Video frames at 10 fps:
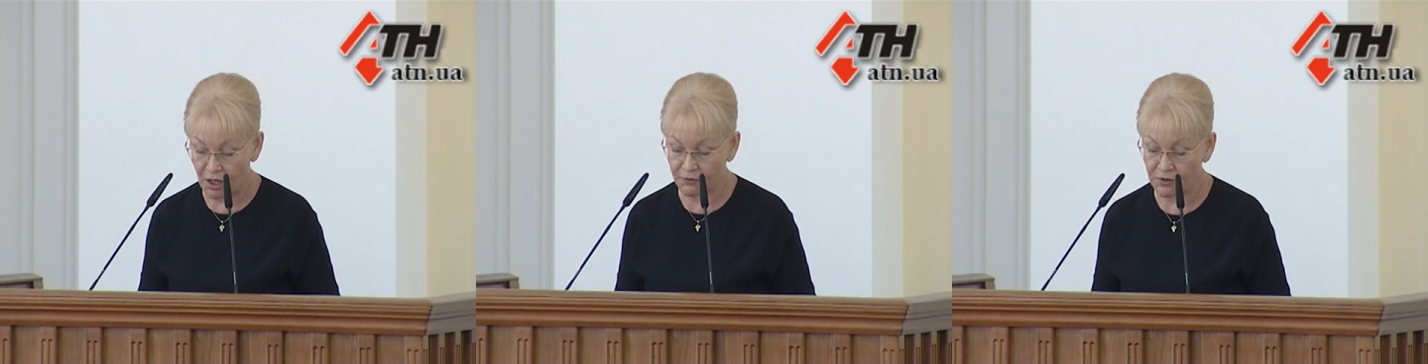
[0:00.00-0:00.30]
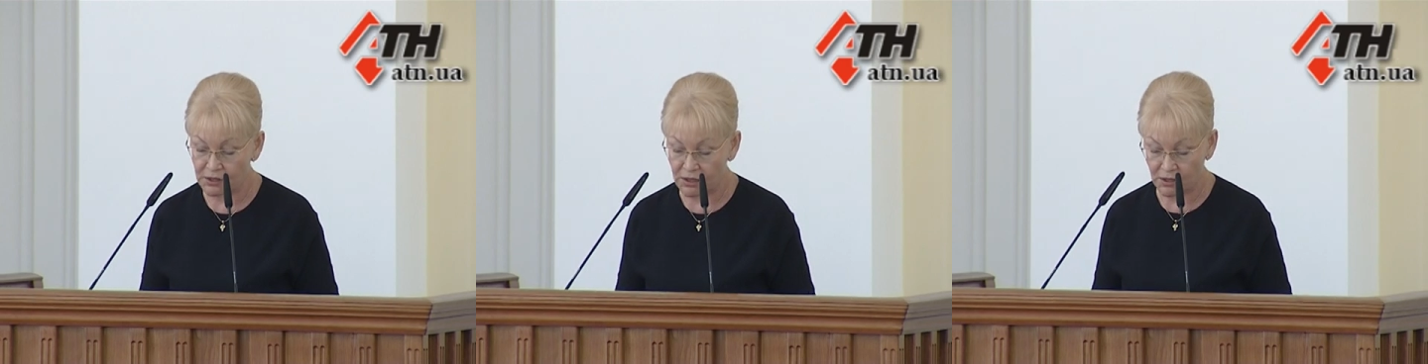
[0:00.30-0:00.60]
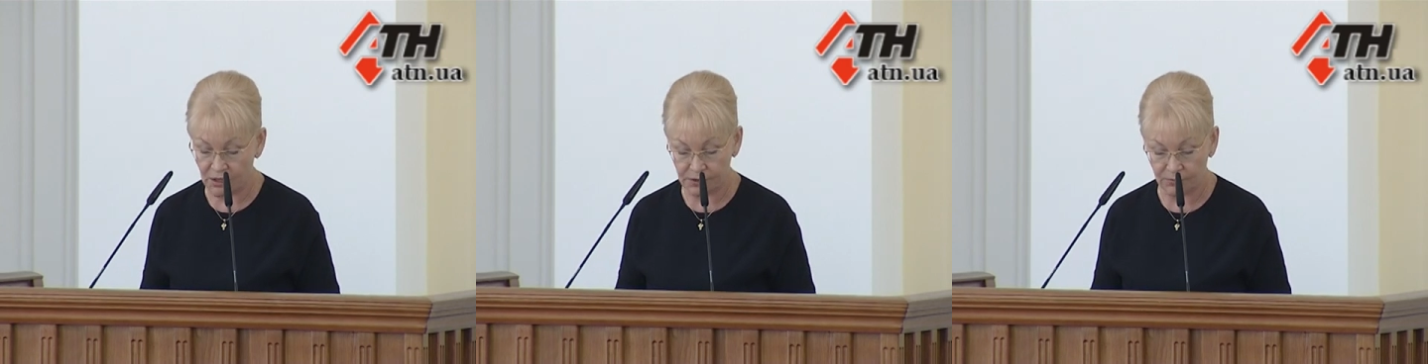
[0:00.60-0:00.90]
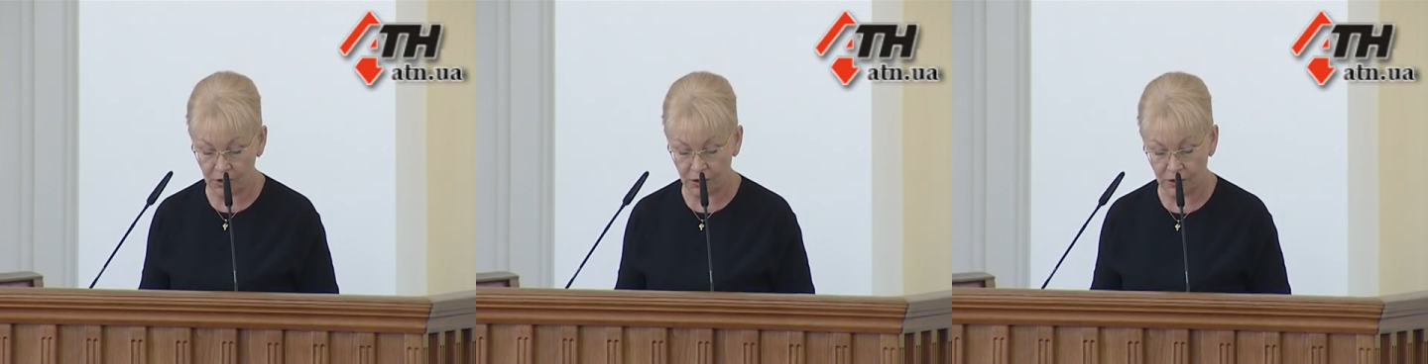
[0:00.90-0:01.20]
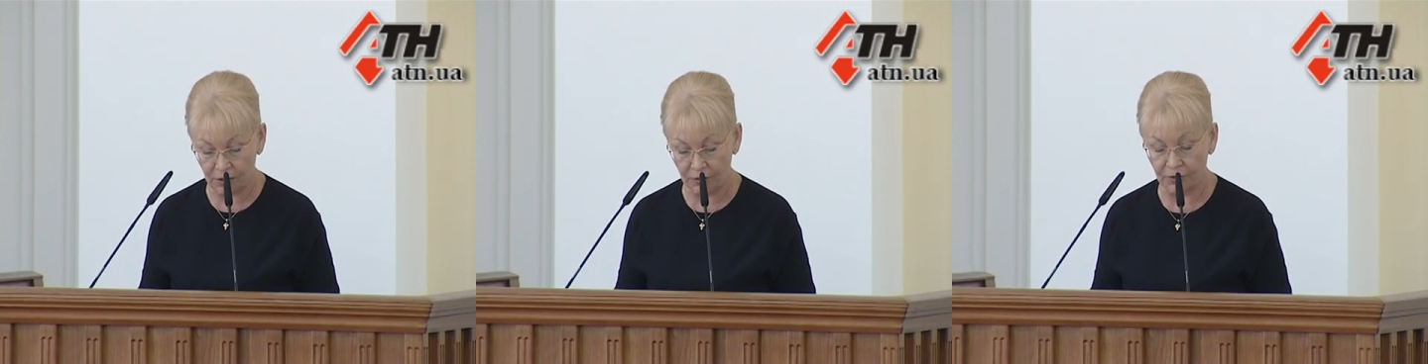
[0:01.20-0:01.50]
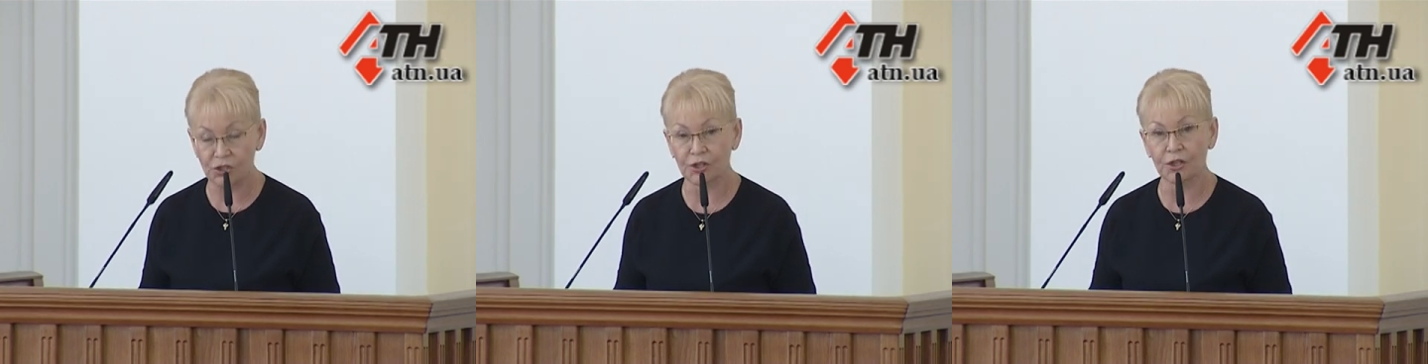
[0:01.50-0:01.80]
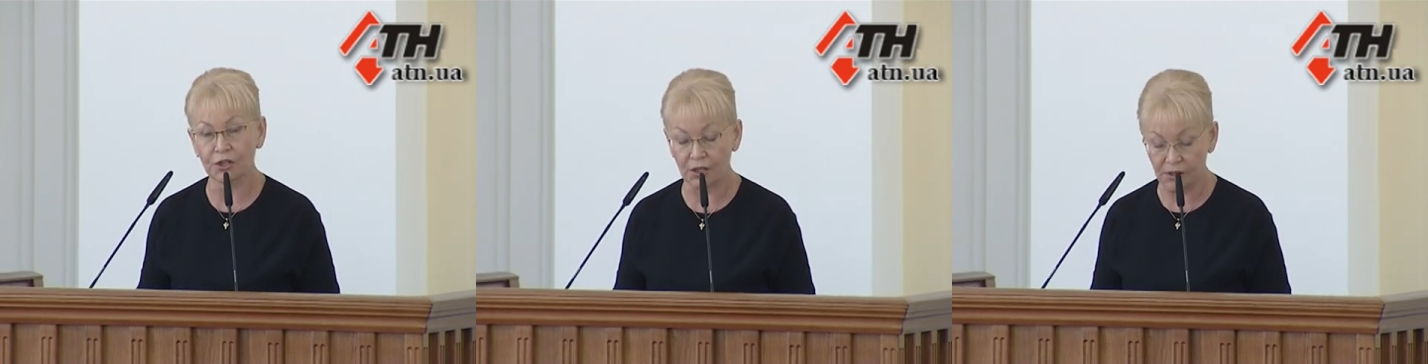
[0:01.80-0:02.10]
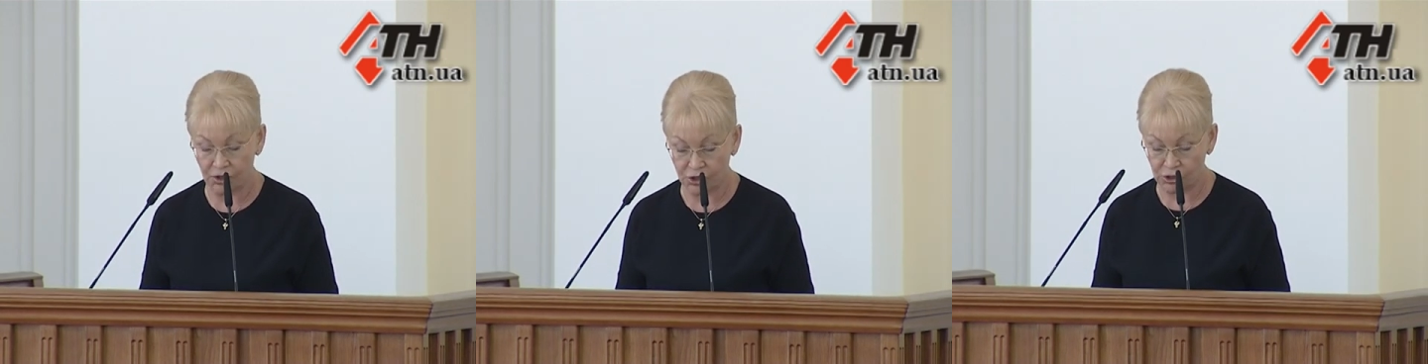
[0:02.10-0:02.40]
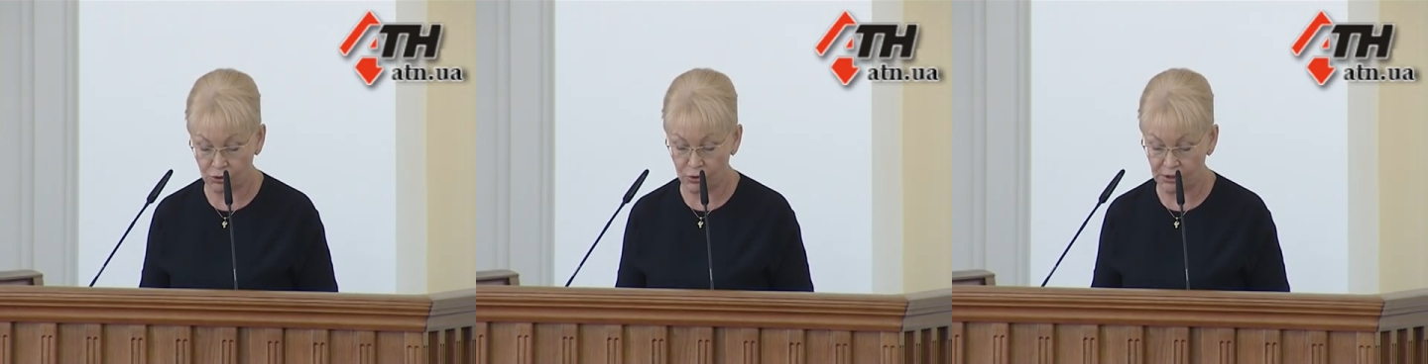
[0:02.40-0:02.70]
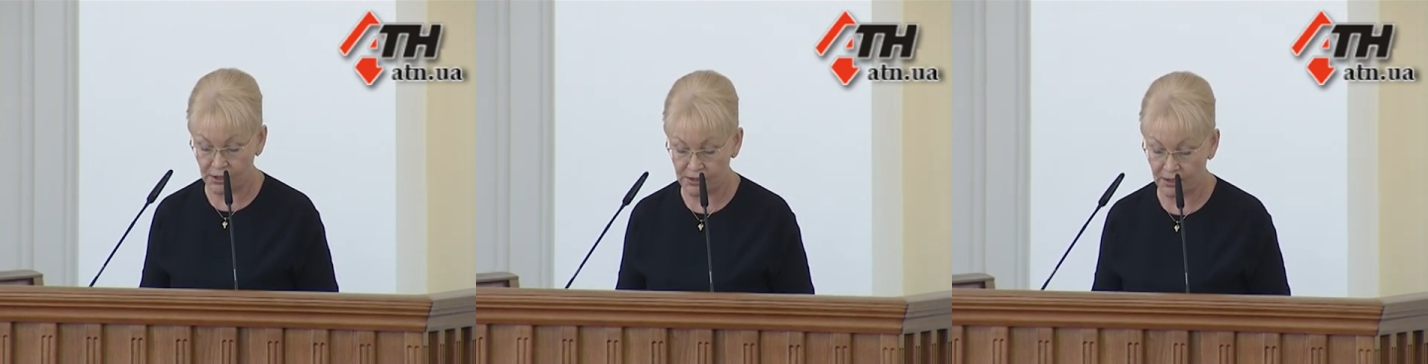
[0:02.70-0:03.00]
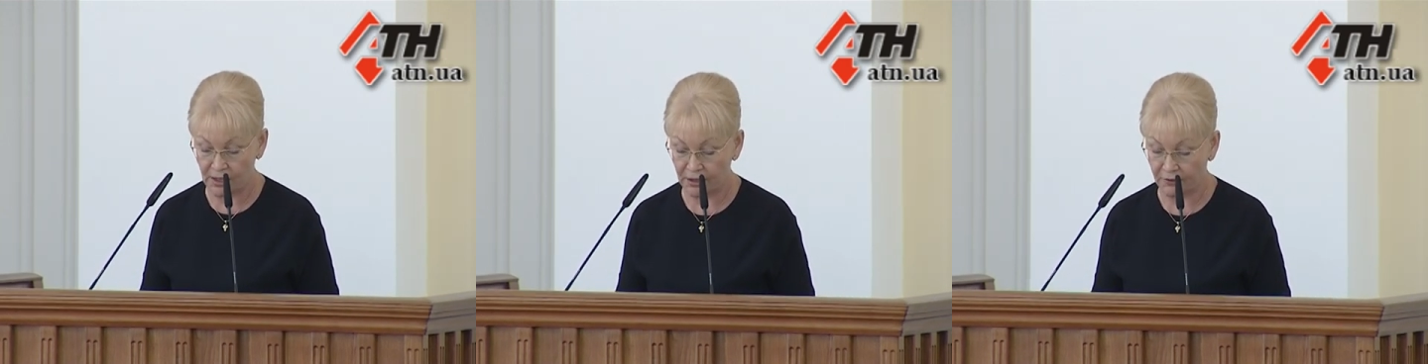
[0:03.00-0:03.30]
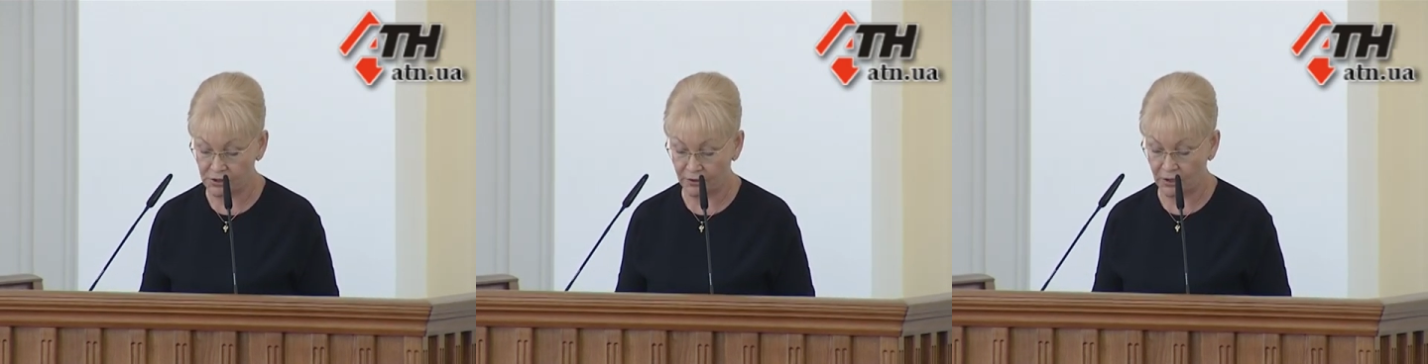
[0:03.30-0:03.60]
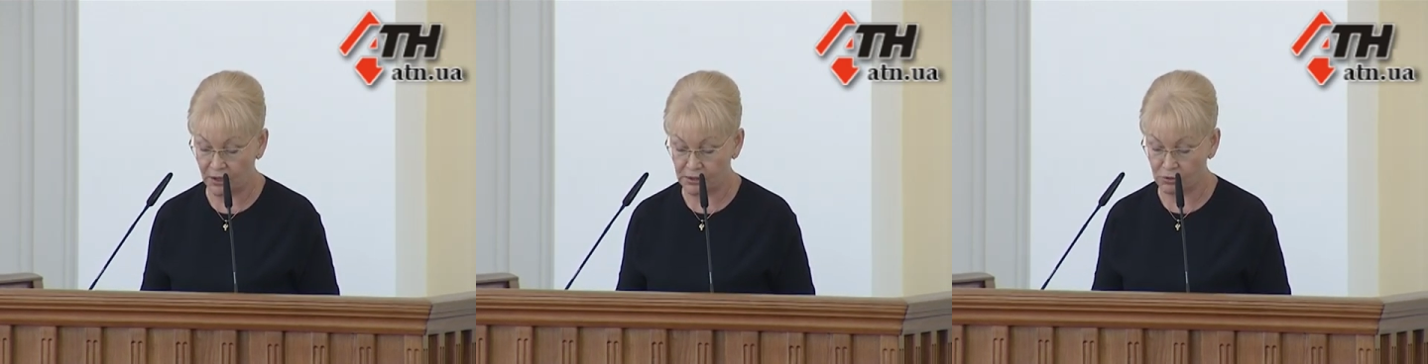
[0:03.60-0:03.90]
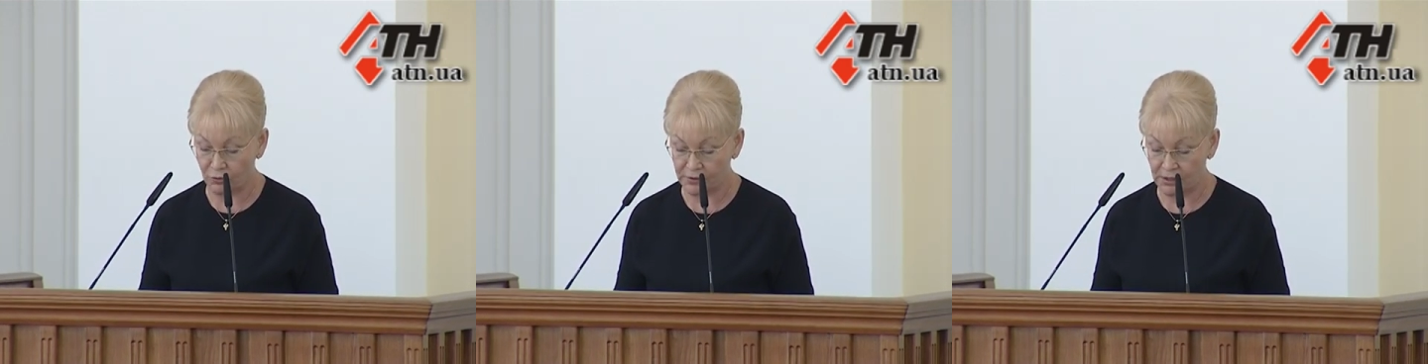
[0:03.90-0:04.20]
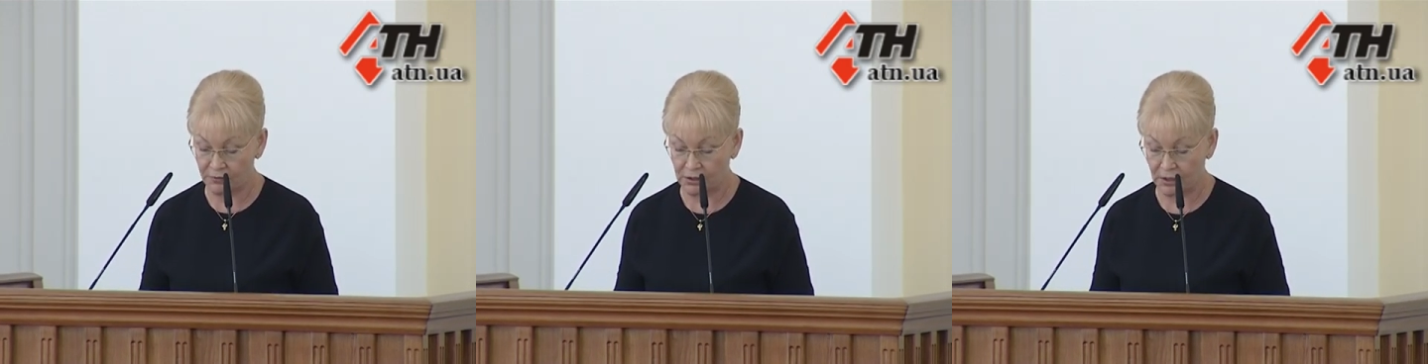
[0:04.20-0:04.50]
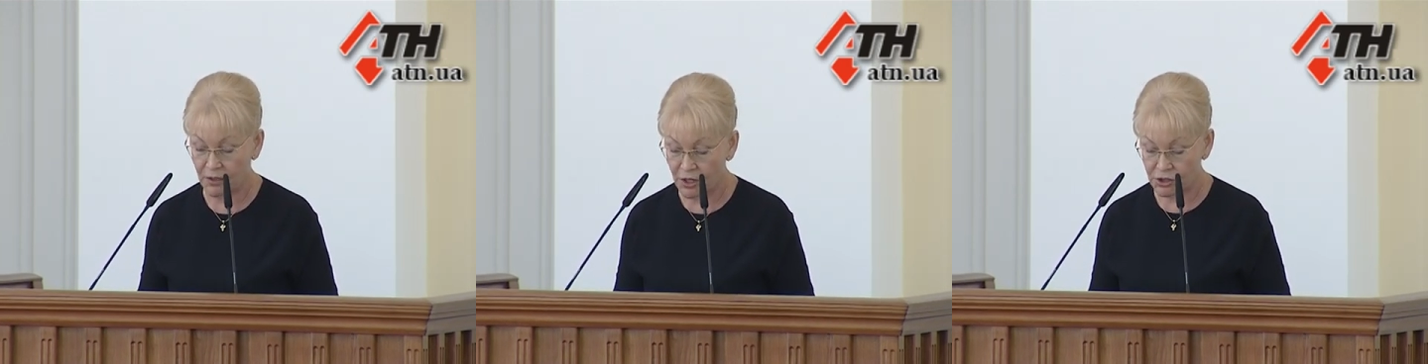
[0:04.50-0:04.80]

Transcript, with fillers: о внесении изменений в решение 36-й сессии Харьковского городского совета